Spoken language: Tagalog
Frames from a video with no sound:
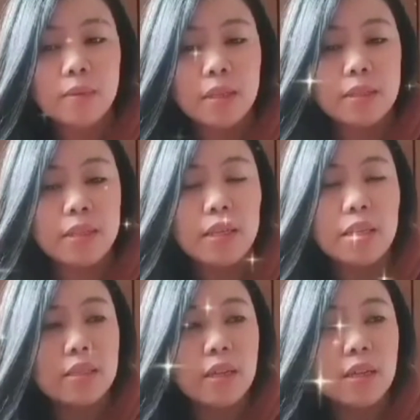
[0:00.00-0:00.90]
sa
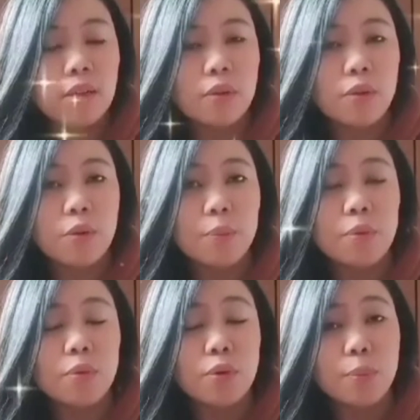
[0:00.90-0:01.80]
iisang group,
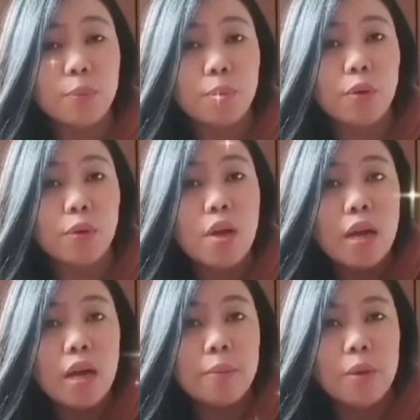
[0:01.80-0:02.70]
grupo,
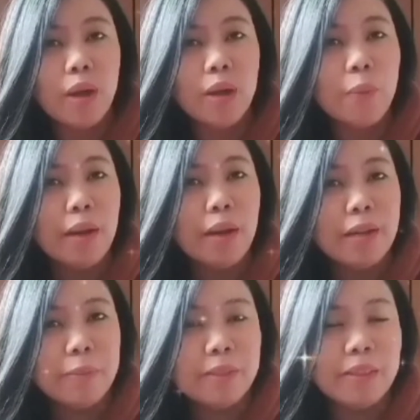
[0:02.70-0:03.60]
um, hiwa-hiwalay
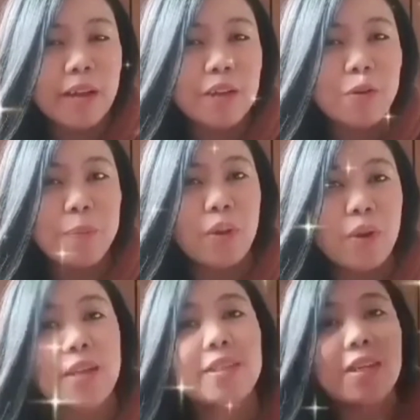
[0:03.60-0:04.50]
naman tayo, pero
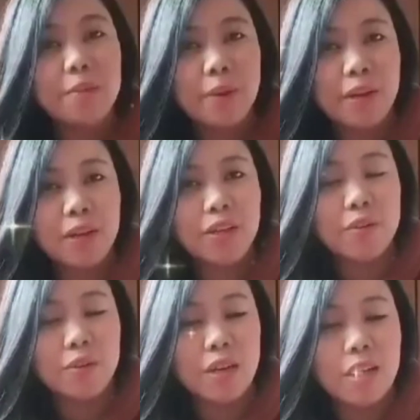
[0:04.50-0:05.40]
andyan pa rin yung
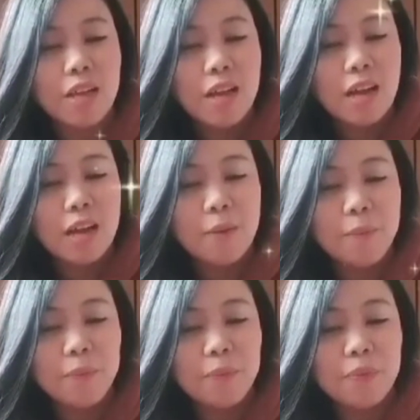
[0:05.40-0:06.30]
um,
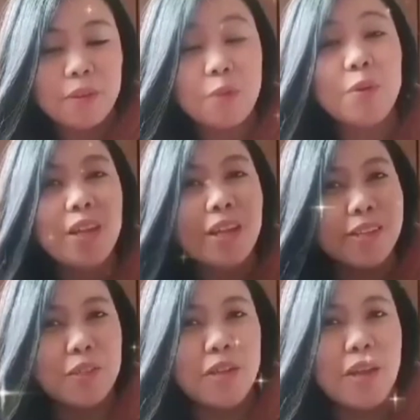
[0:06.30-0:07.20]

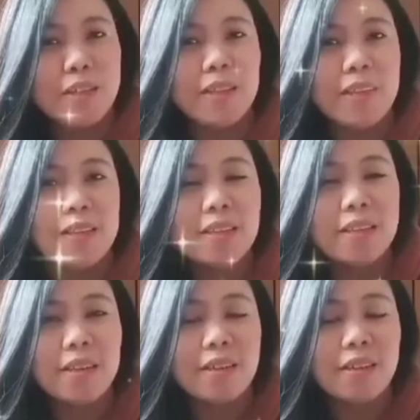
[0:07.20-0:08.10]
komunikasyon natin.
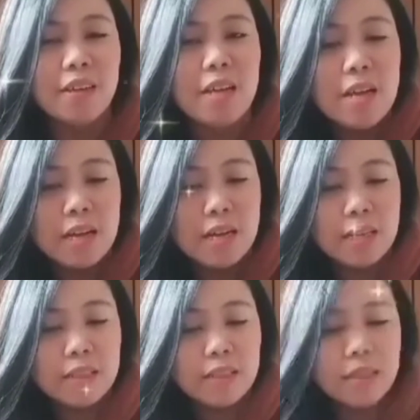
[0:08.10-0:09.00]
Uh, at
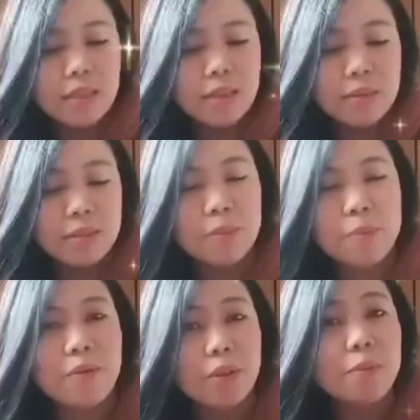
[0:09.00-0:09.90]
uh, sa
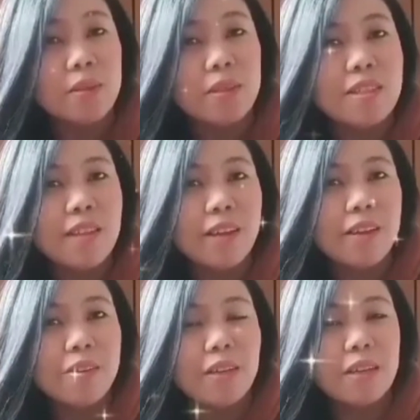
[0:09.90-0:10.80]
private message tayo
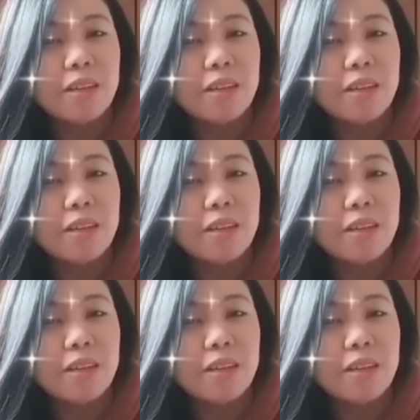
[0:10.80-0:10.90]
nag